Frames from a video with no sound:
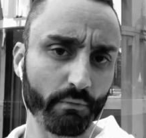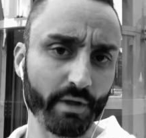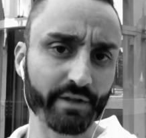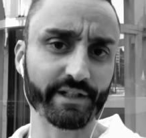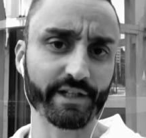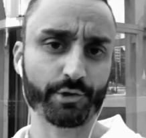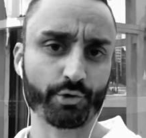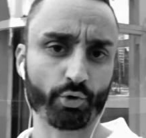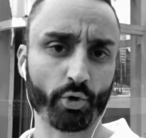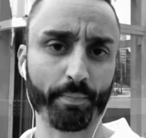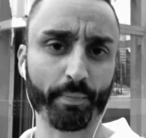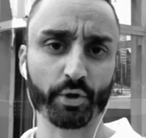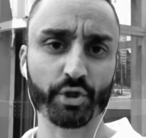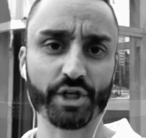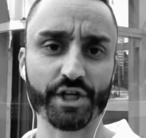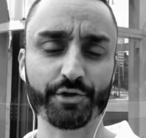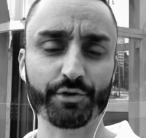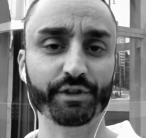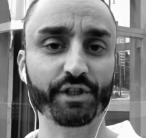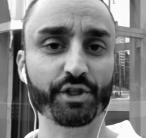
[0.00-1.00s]
nel suo
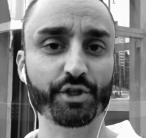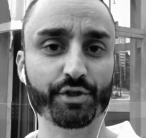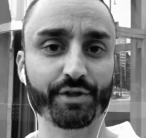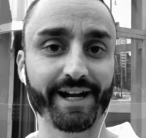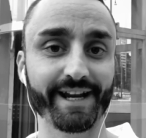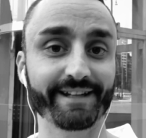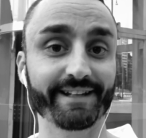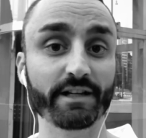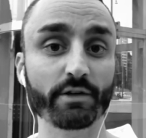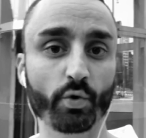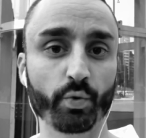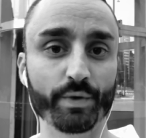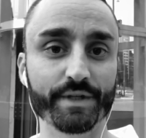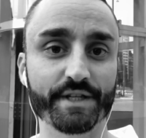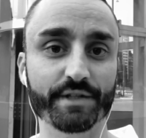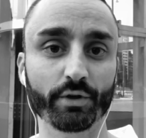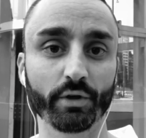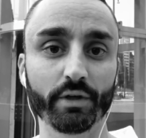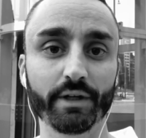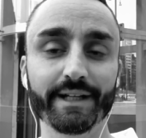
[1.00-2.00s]
processo decisionale
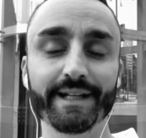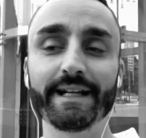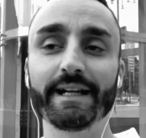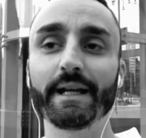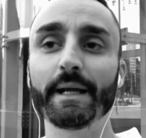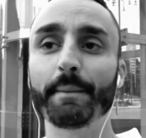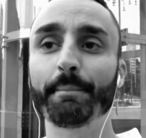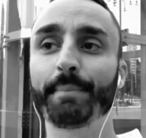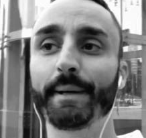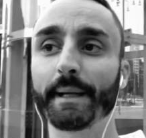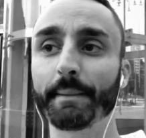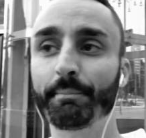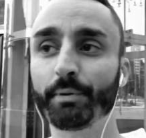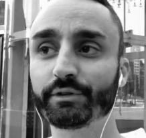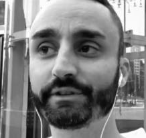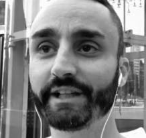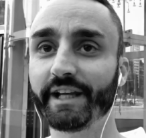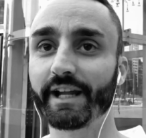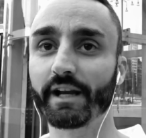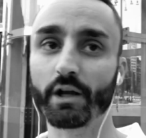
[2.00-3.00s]
d'acquisto per
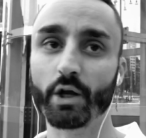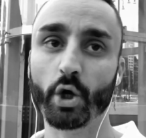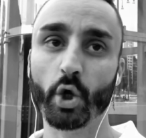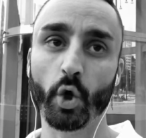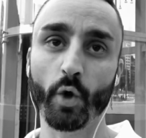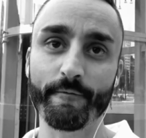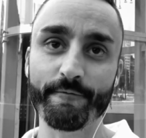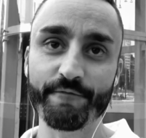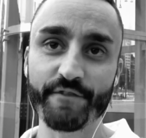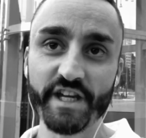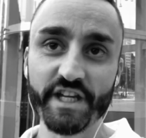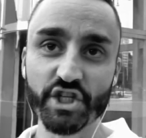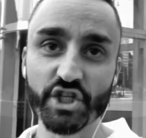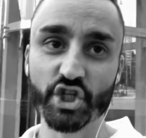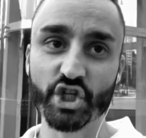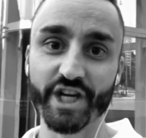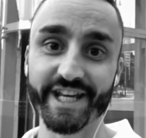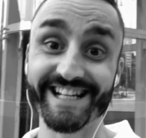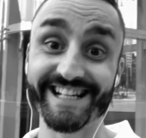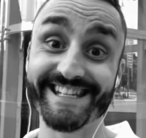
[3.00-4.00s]
poter
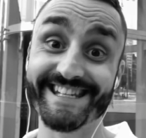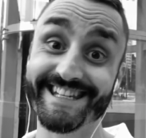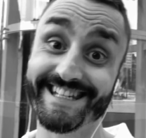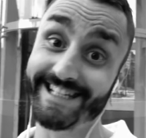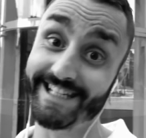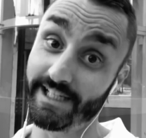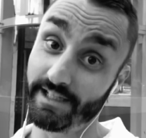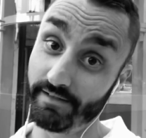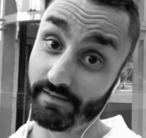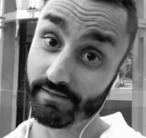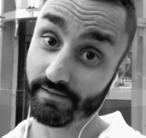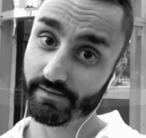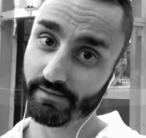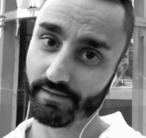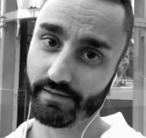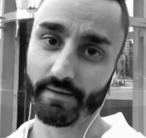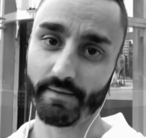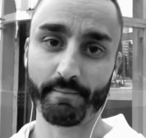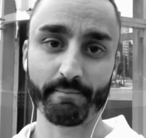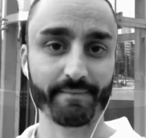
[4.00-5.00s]
convincersi
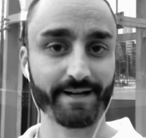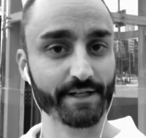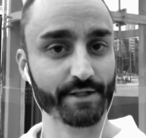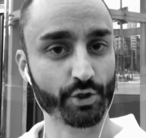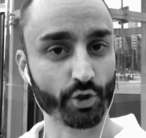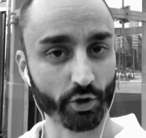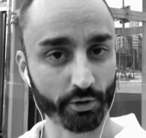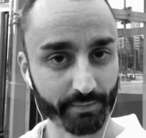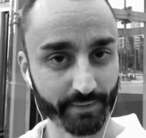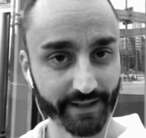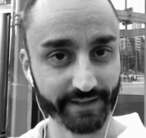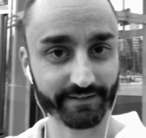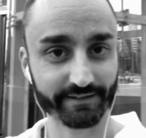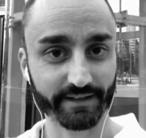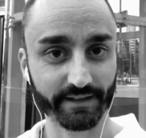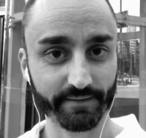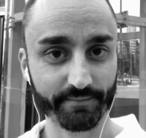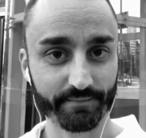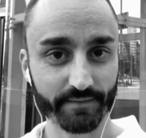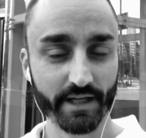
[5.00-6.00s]

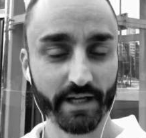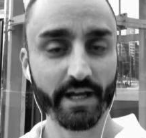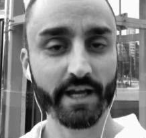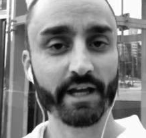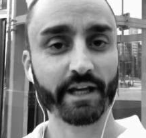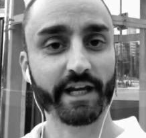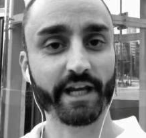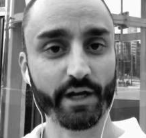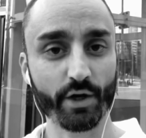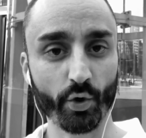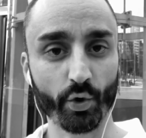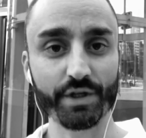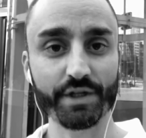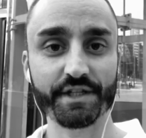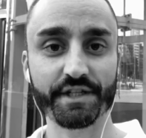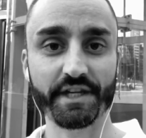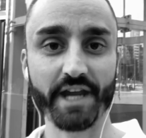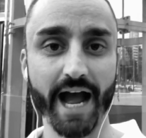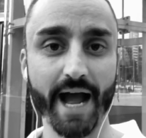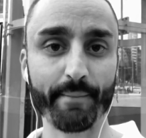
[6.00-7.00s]
maggiormente che noi
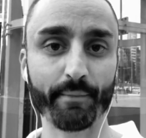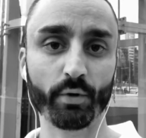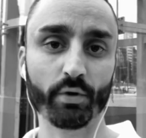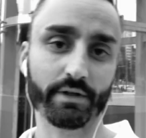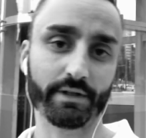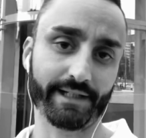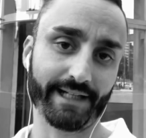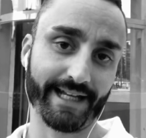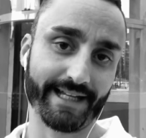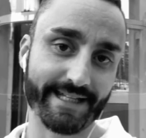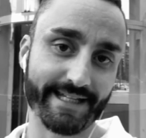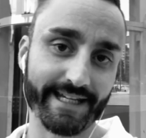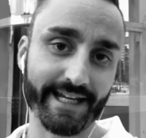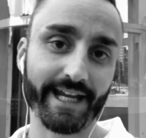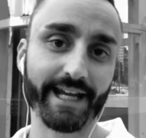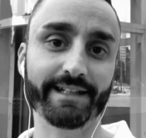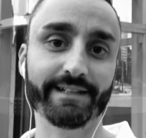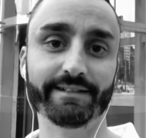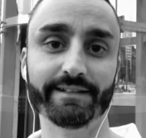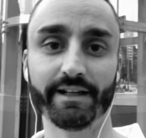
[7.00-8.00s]
siamo
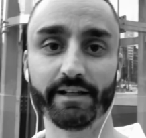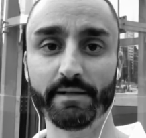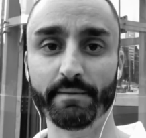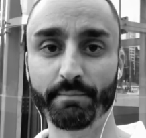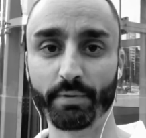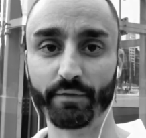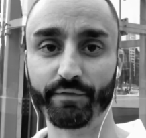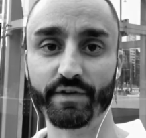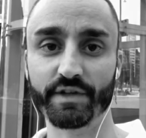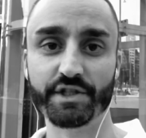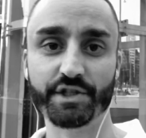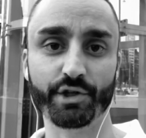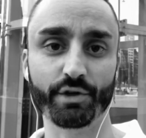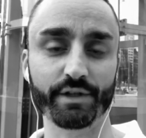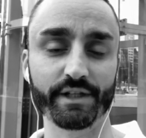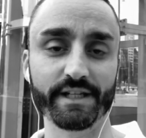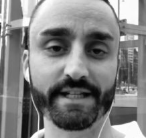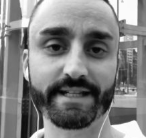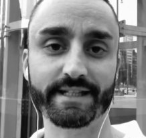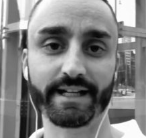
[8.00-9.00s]
l'azienda, il
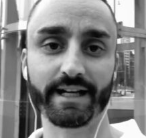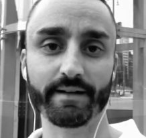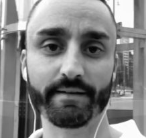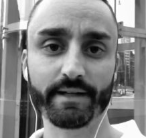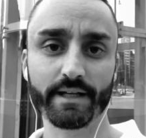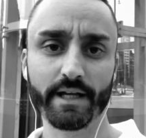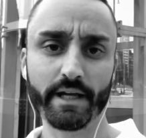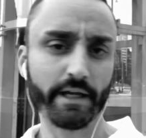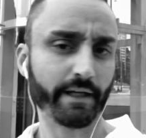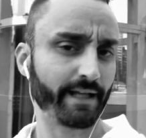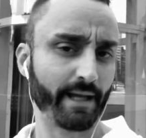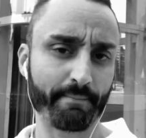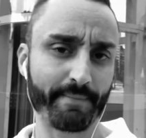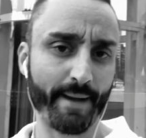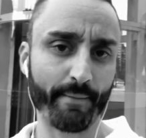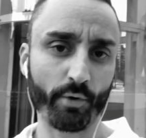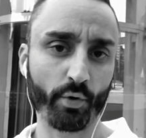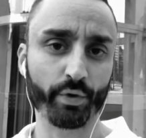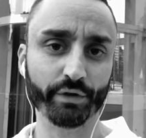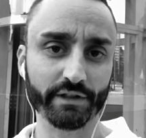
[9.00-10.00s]
professionista, che
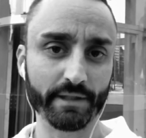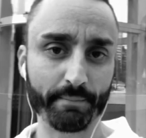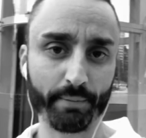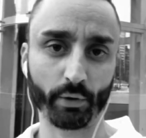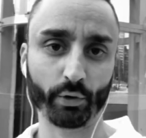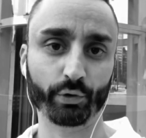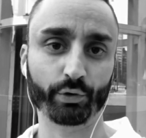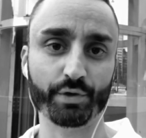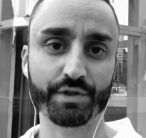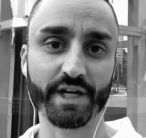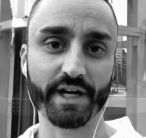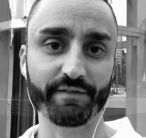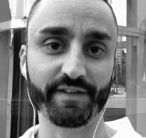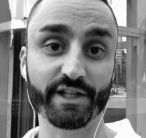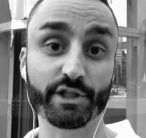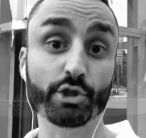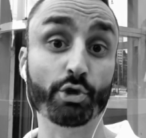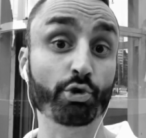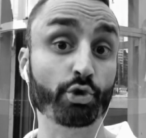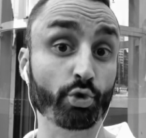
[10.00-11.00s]
abbiamo quindi prodotto il
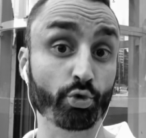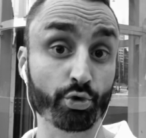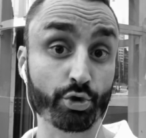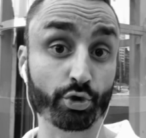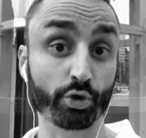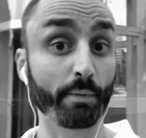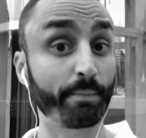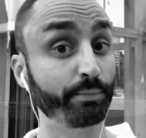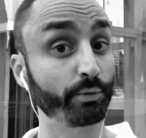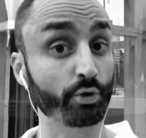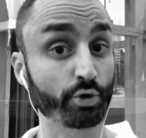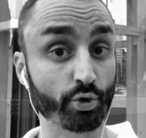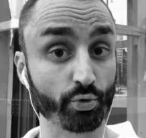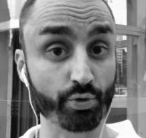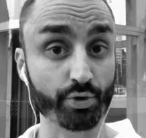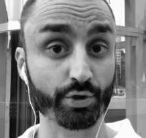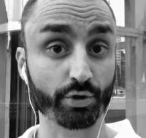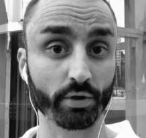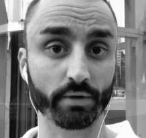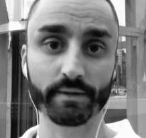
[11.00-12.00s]
servizio giusto, più
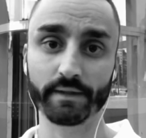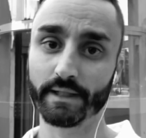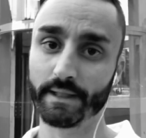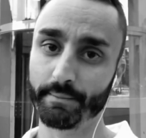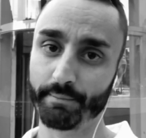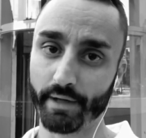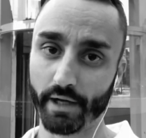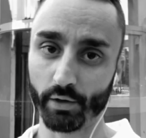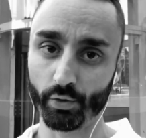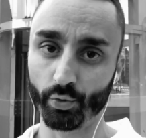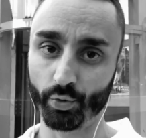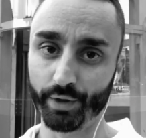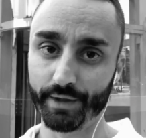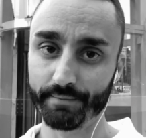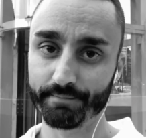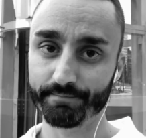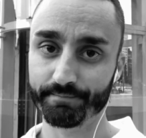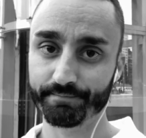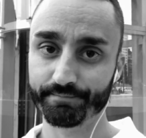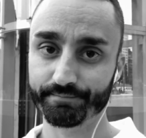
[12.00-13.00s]
giusto per lui.
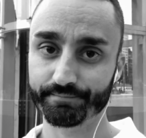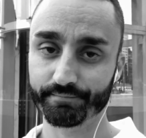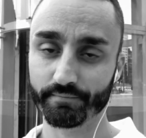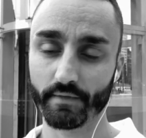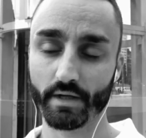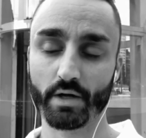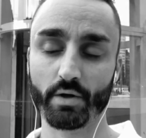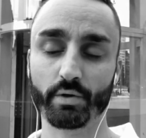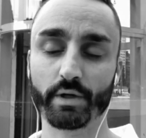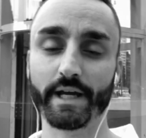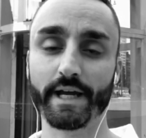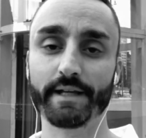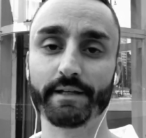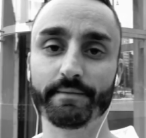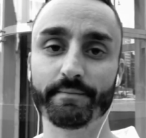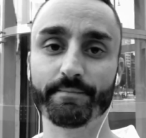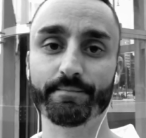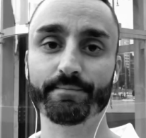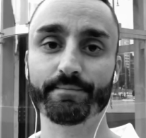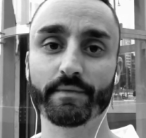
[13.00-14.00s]
Ok?
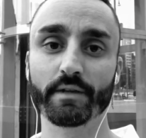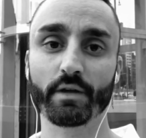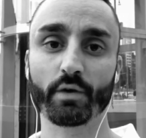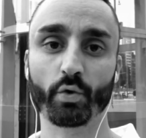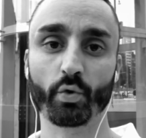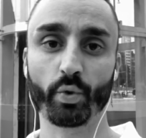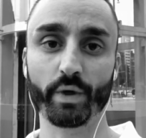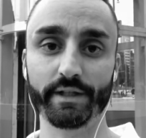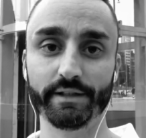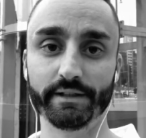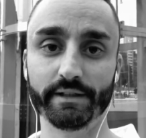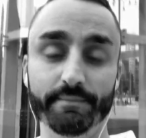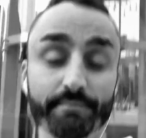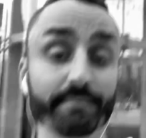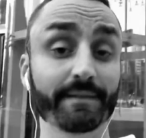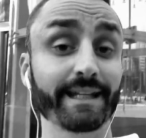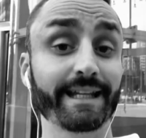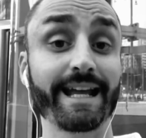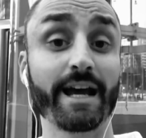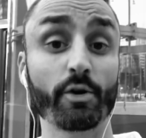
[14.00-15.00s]
Quindi,
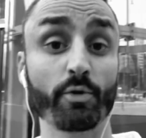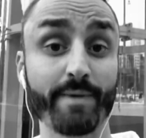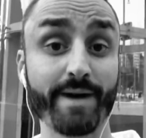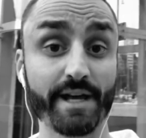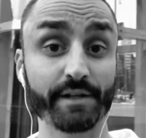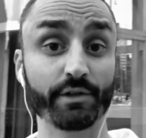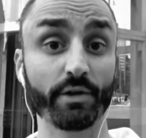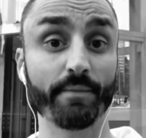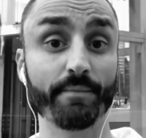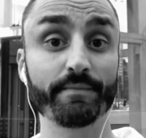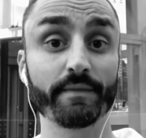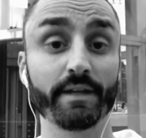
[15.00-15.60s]
caro Mario,